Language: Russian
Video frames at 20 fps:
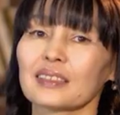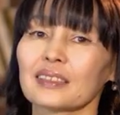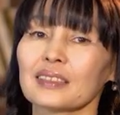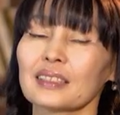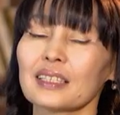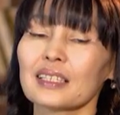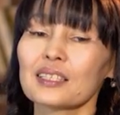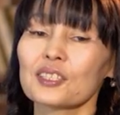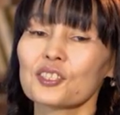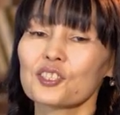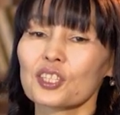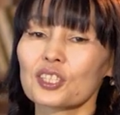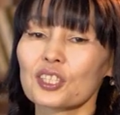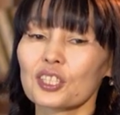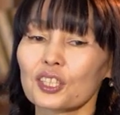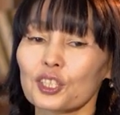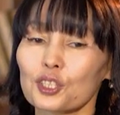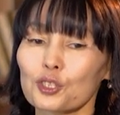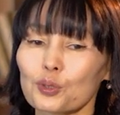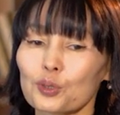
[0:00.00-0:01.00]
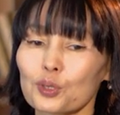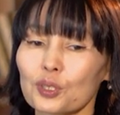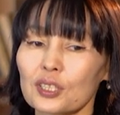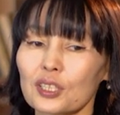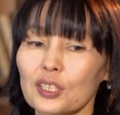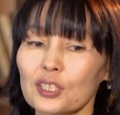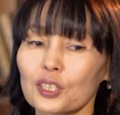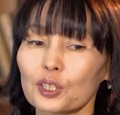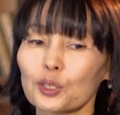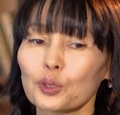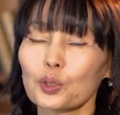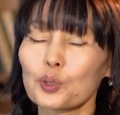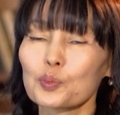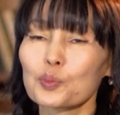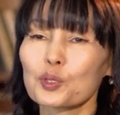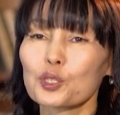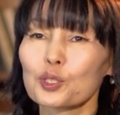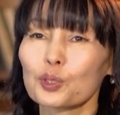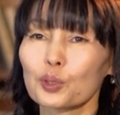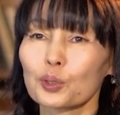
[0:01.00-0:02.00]
Я сейчас хочу сказать о
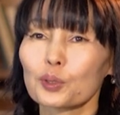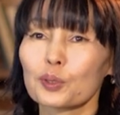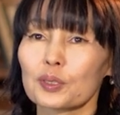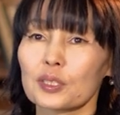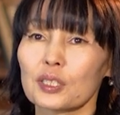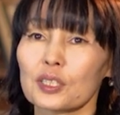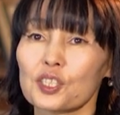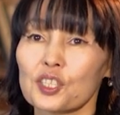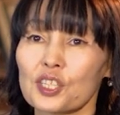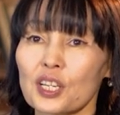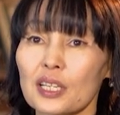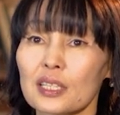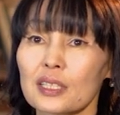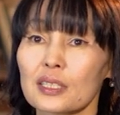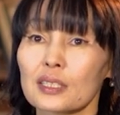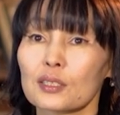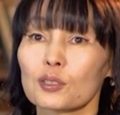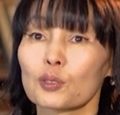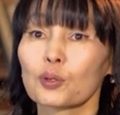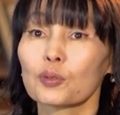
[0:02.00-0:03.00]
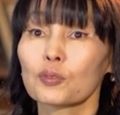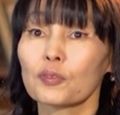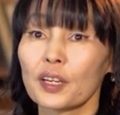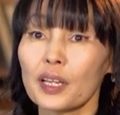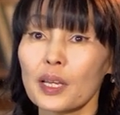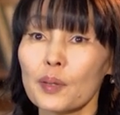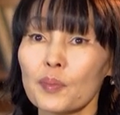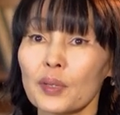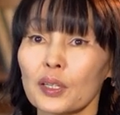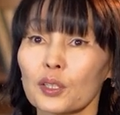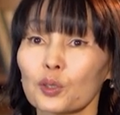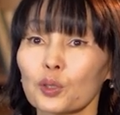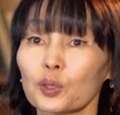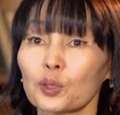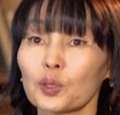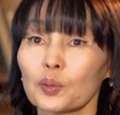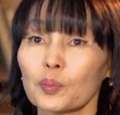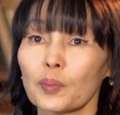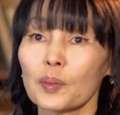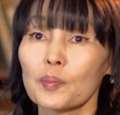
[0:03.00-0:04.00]
том, что сейчас то время,
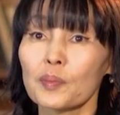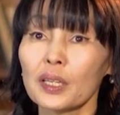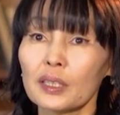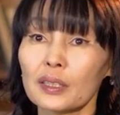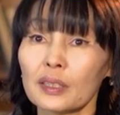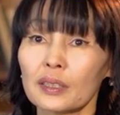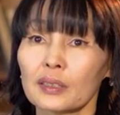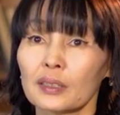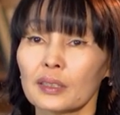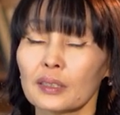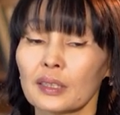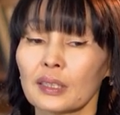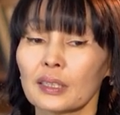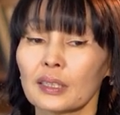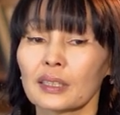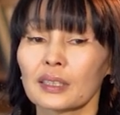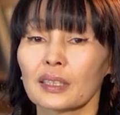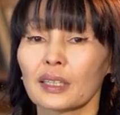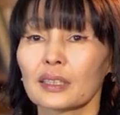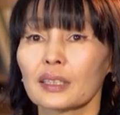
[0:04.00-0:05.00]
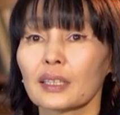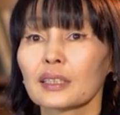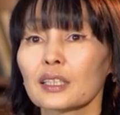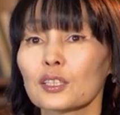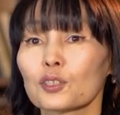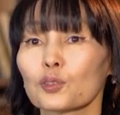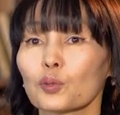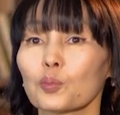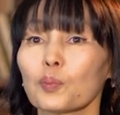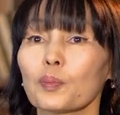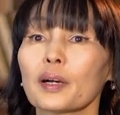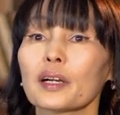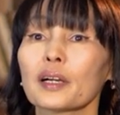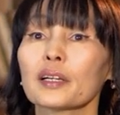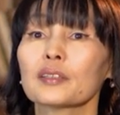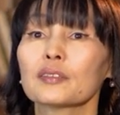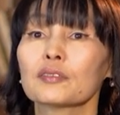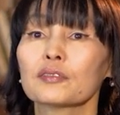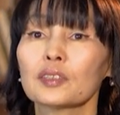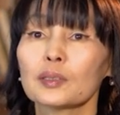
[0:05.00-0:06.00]
тот момент, когда
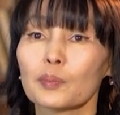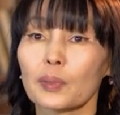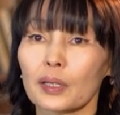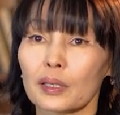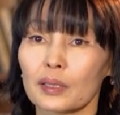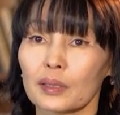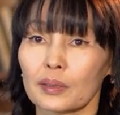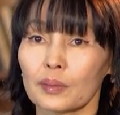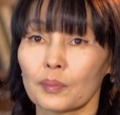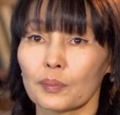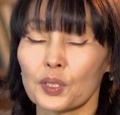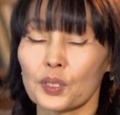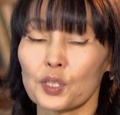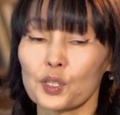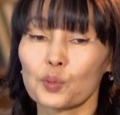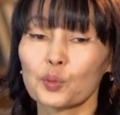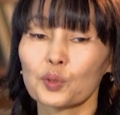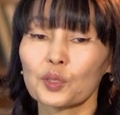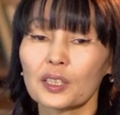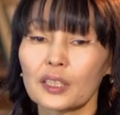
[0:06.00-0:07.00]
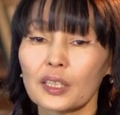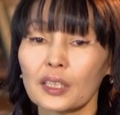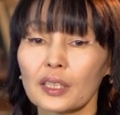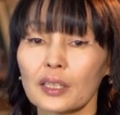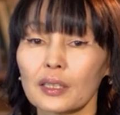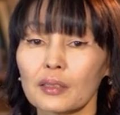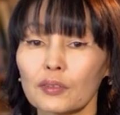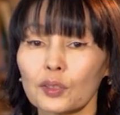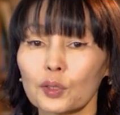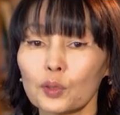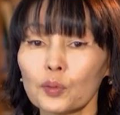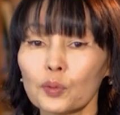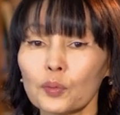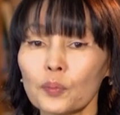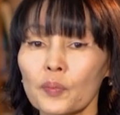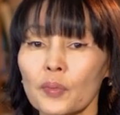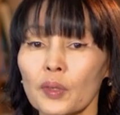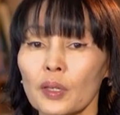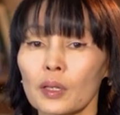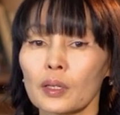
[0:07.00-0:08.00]
наступает выбор. Почему я так говорю?
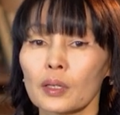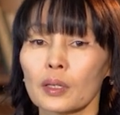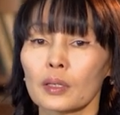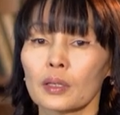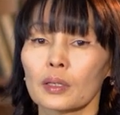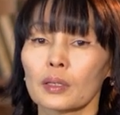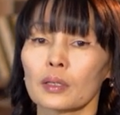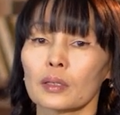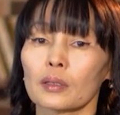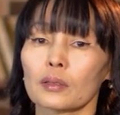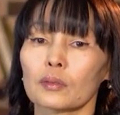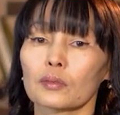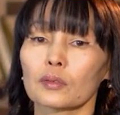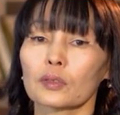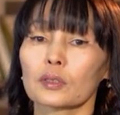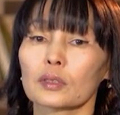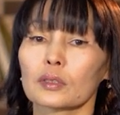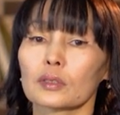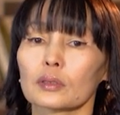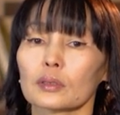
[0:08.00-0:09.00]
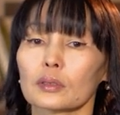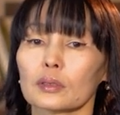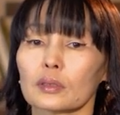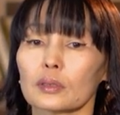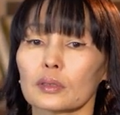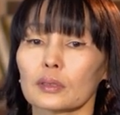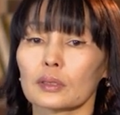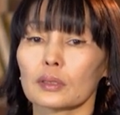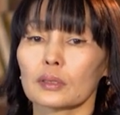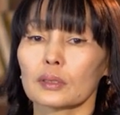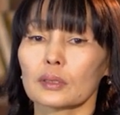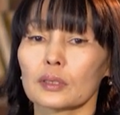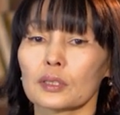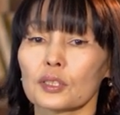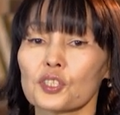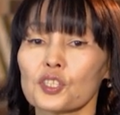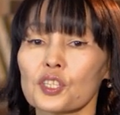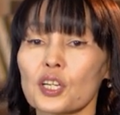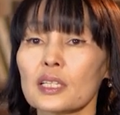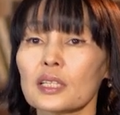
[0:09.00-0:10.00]
Вот
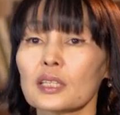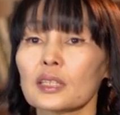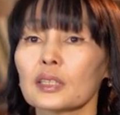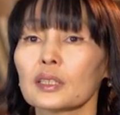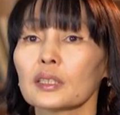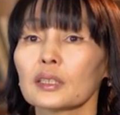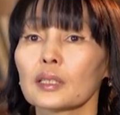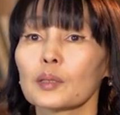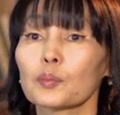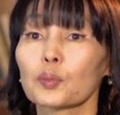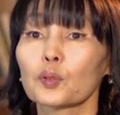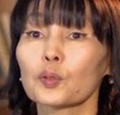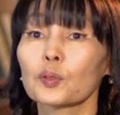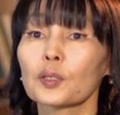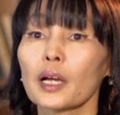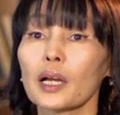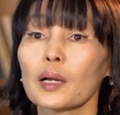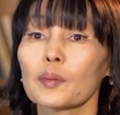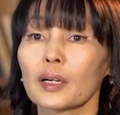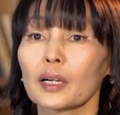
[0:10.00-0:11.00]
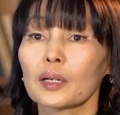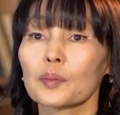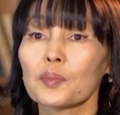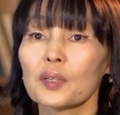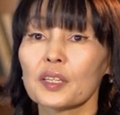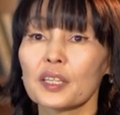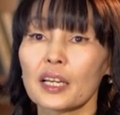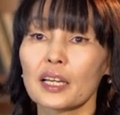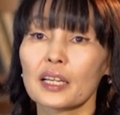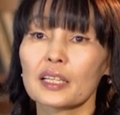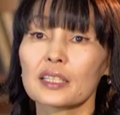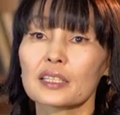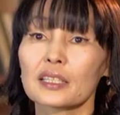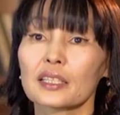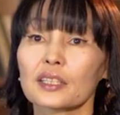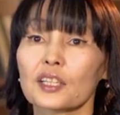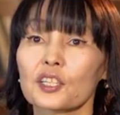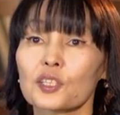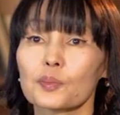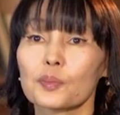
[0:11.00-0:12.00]
сейчас мы наблюдаем, как меняется
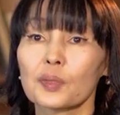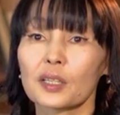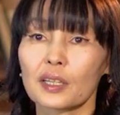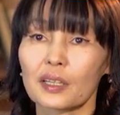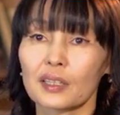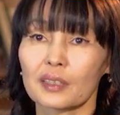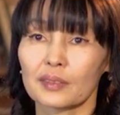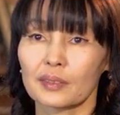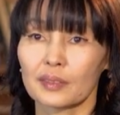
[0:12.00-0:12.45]
наш мир.